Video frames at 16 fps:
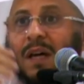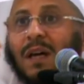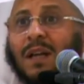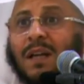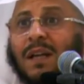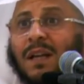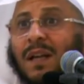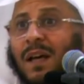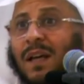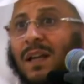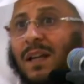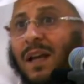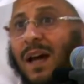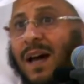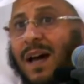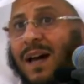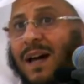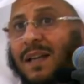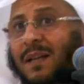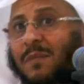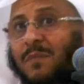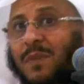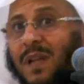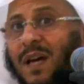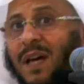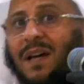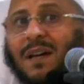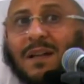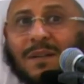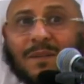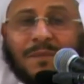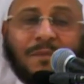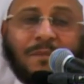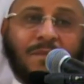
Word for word: العالم لا